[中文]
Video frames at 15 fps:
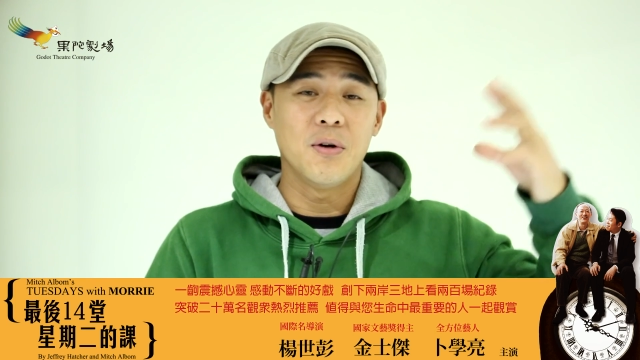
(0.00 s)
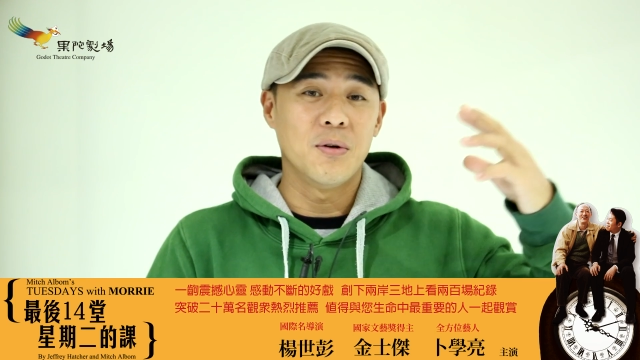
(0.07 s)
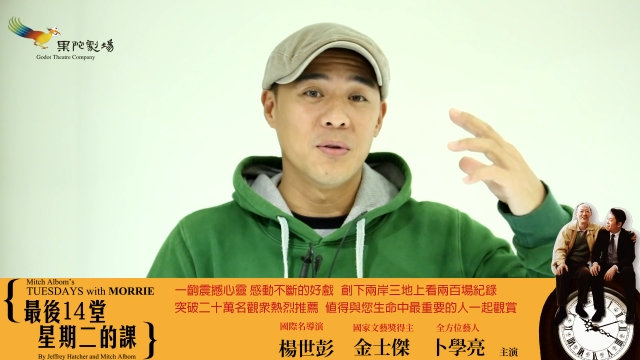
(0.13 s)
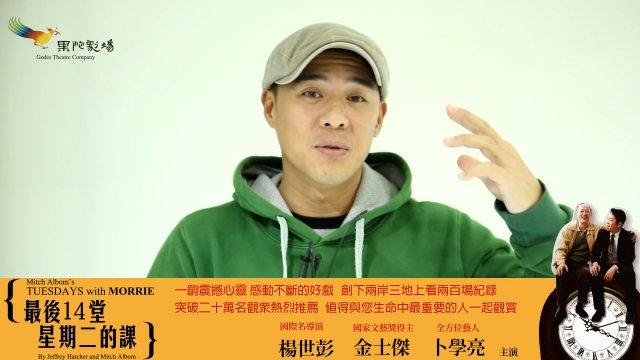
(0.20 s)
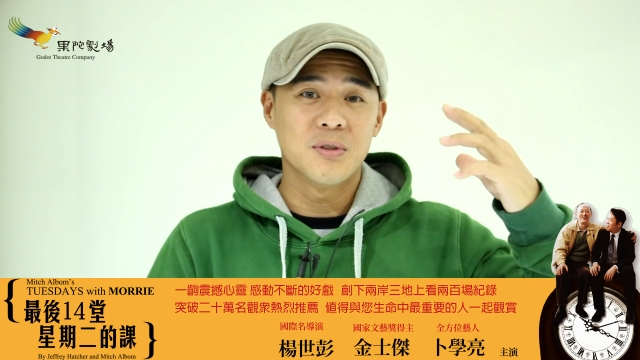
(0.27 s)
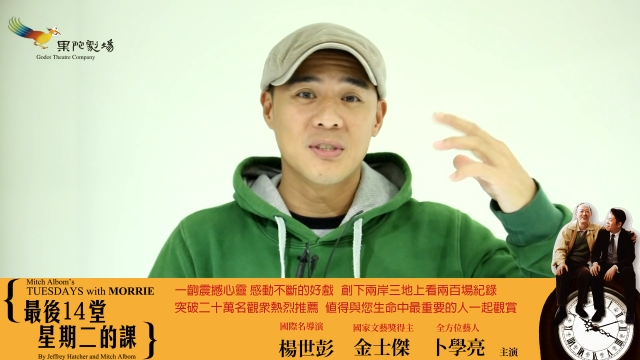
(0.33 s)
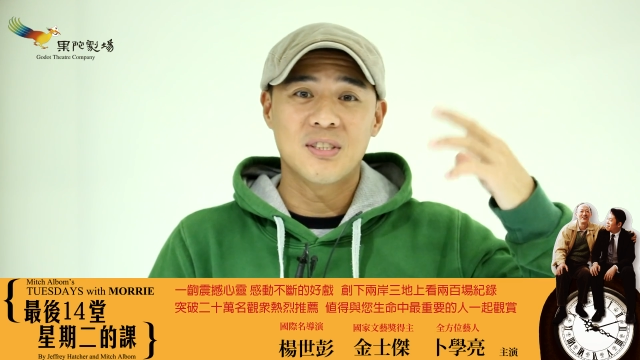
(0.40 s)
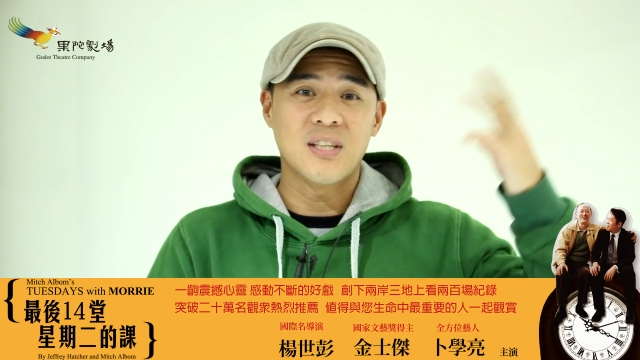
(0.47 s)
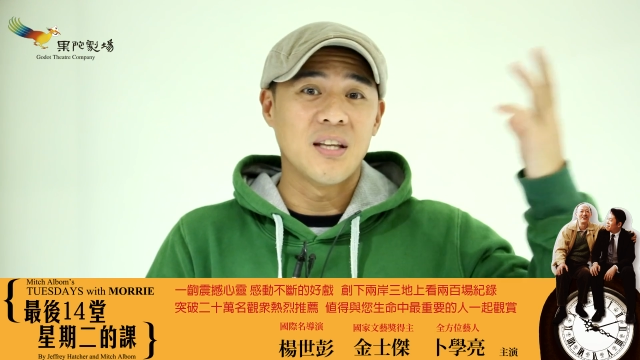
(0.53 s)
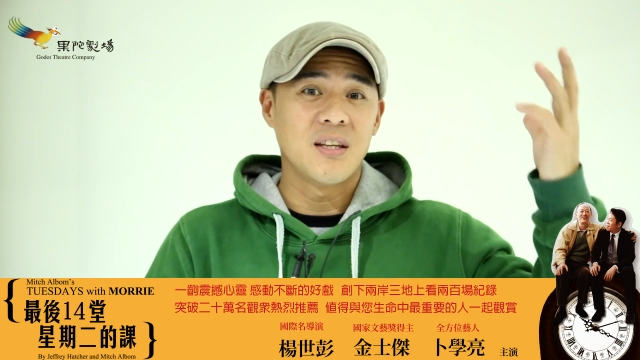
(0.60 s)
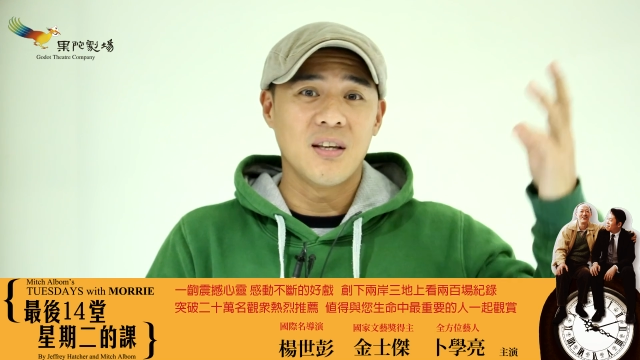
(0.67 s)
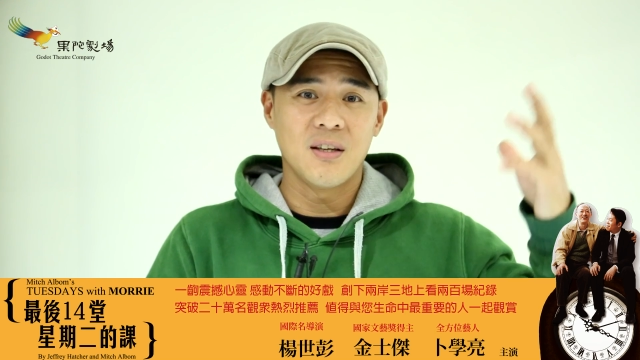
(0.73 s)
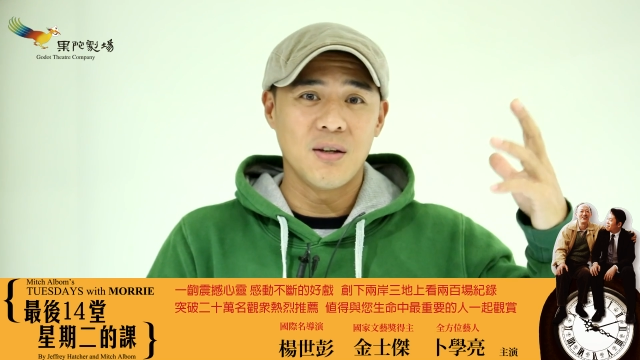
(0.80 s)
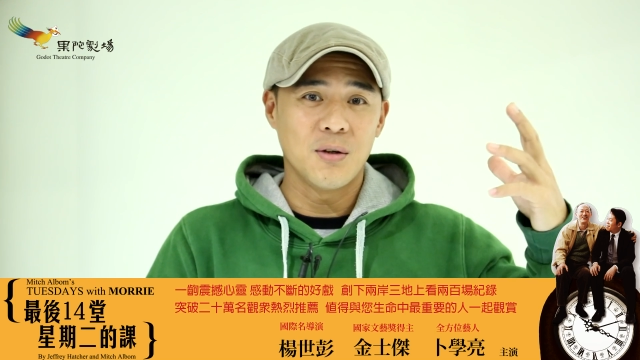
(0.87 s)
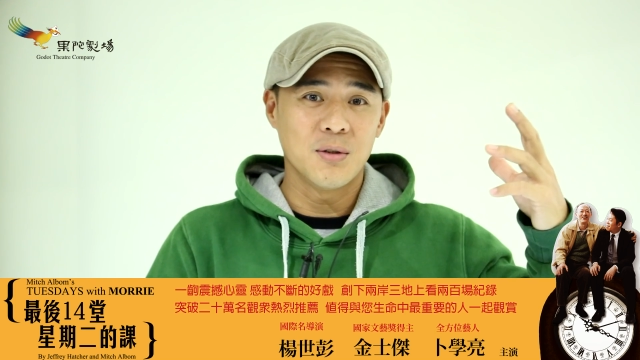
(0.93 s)
后、三
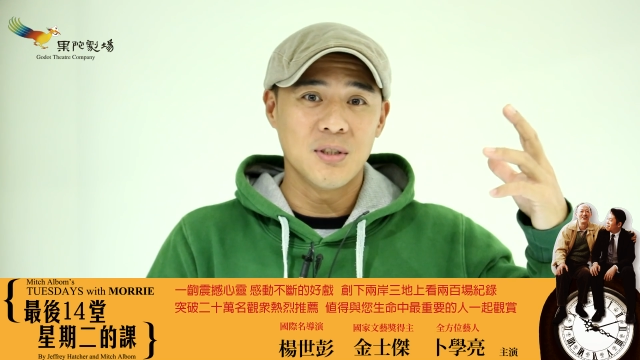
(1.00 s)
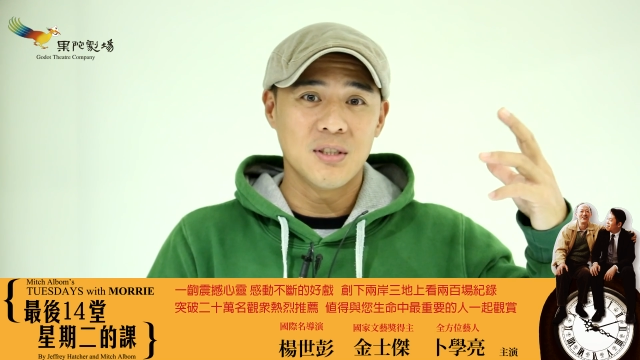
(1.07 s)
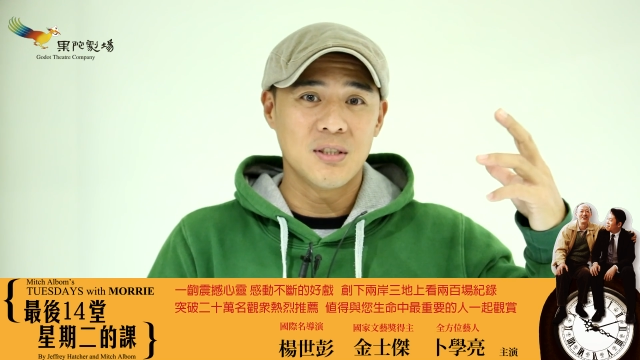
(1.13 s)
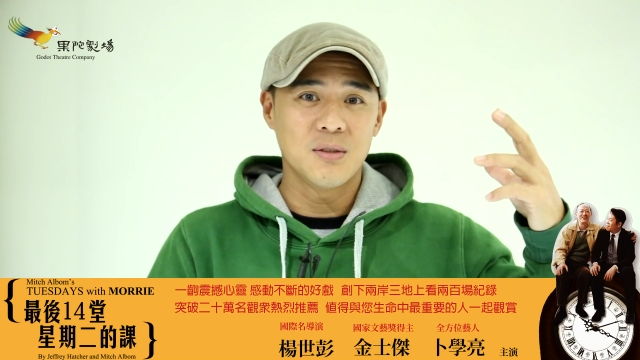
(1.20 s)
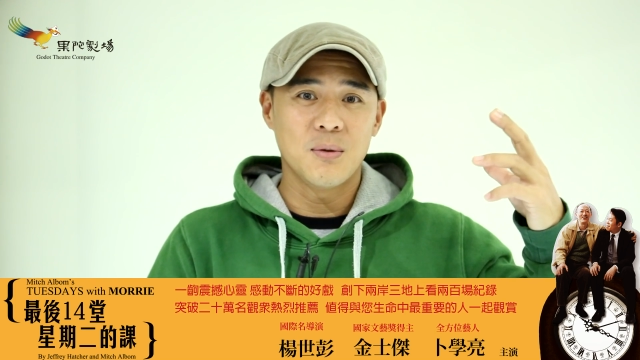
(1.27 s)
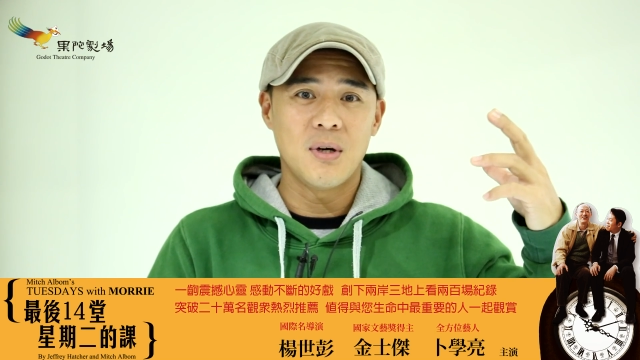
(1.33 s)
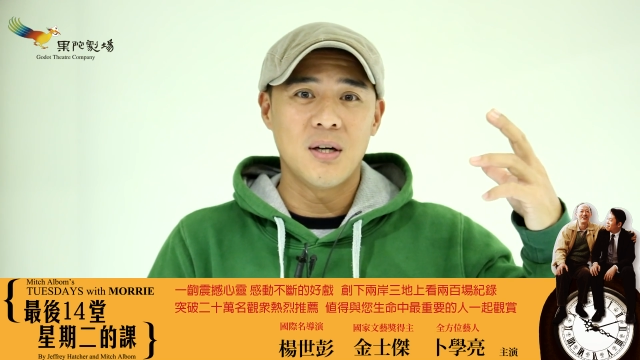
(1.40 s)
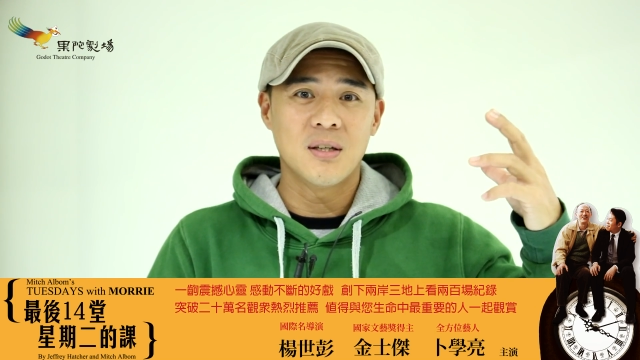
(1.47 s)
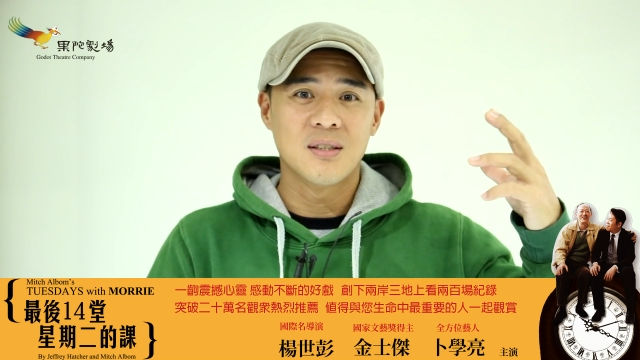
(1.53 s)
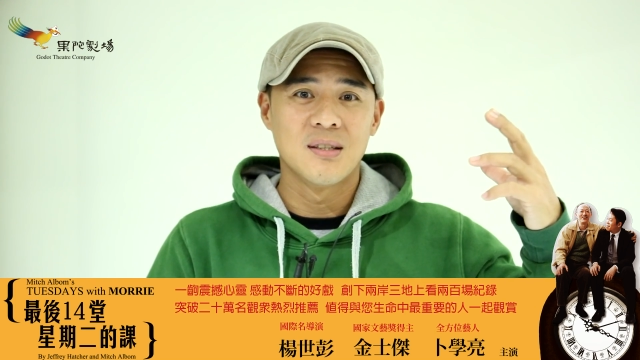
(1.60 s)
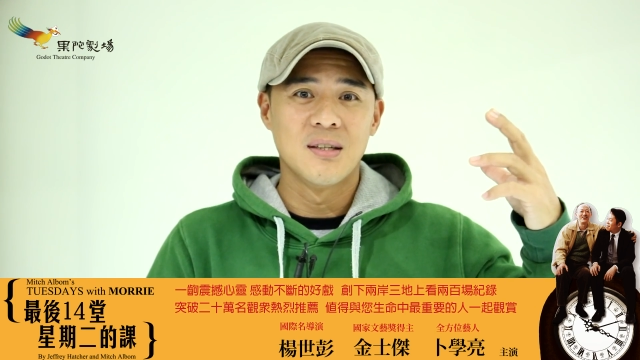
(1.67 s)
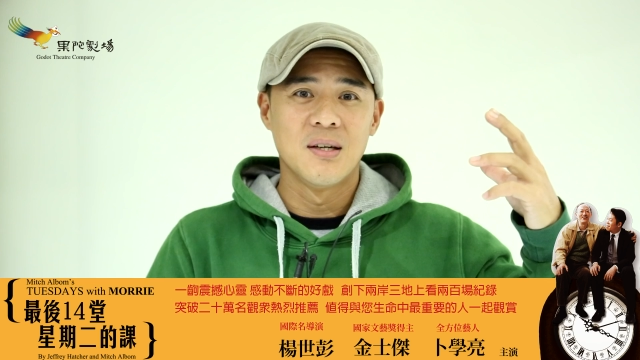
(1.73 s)
天以后的死亡，